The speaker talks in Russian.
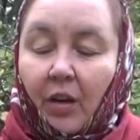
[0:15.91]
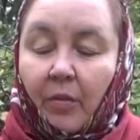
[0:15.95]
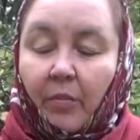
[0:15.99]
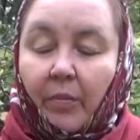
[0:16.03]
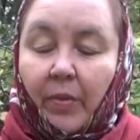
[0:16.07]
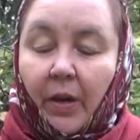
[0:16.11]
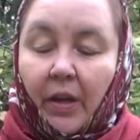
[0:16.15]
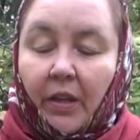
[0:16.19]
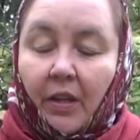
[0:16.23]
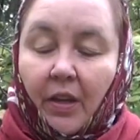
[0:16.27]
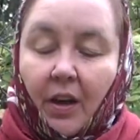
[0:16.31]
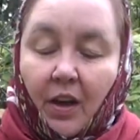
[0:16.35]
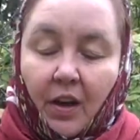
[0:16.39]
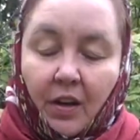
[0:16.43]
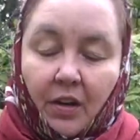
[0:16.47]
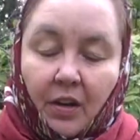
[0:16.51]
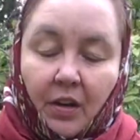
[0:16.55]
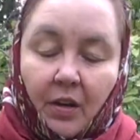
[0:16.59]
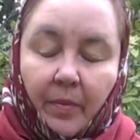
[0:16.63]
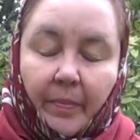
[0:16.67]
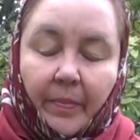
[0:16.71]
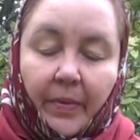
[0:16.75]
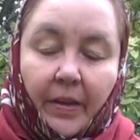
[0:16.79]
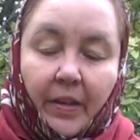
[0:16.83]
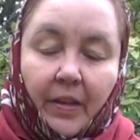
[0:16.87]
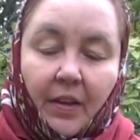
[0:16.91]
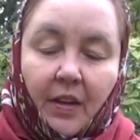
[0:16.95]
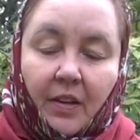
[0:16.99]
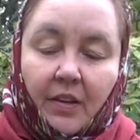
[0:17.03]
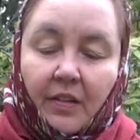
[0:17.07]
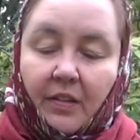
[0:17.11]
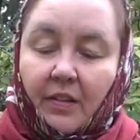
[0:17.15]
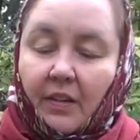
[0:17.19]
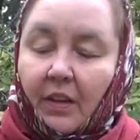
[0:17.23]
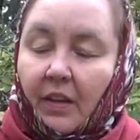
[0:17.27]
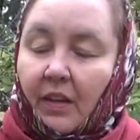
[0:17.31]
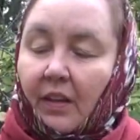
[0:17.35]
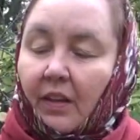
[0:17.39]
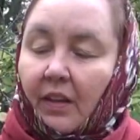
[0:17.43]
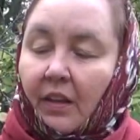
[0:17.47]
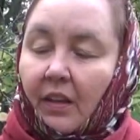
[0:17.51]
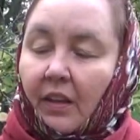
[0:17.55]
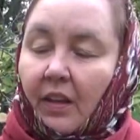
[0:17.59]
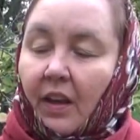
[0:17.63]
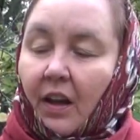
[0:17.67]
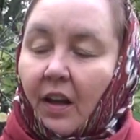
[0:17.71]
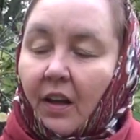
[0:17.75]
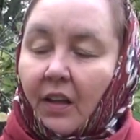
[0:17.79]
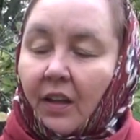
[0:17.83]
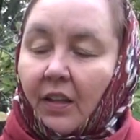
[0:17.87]
боярка, боярская
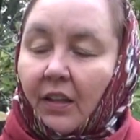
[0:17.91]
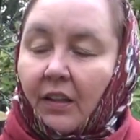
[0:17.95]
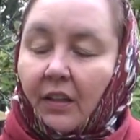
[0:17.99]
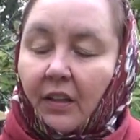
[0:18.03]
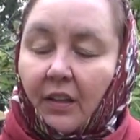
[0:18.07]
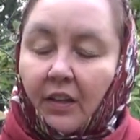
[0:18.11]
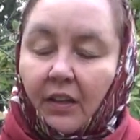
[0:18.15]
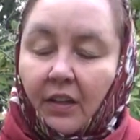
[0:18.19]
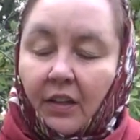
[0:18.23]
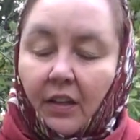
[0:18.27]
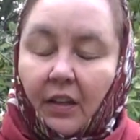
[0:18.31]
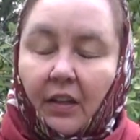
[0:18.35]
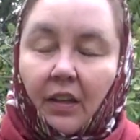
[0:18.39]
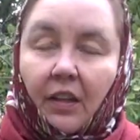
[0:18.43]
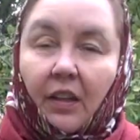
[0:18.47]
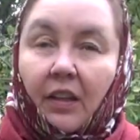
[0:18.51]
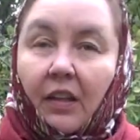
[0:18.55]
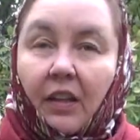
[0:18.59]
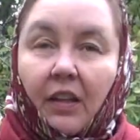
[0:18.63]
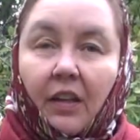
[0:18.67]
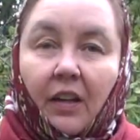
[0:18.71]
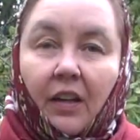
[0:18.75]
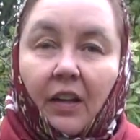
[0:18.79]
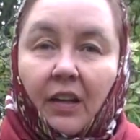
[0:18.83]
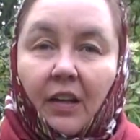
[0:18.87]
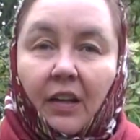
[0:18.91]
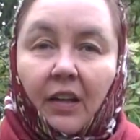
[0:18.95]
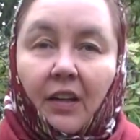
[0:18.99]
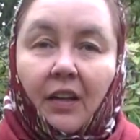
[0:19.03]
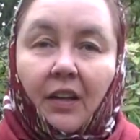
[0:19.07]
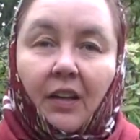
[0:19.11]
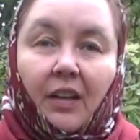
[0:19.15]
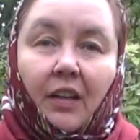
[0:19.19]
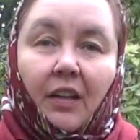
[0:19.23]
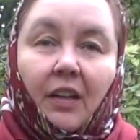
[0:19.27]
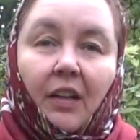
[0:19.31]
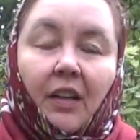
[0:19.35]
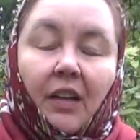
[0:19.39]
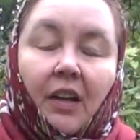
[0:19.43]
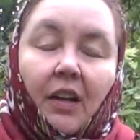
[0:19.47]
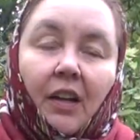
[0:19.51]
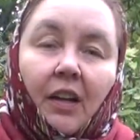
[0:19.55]
ягода и а,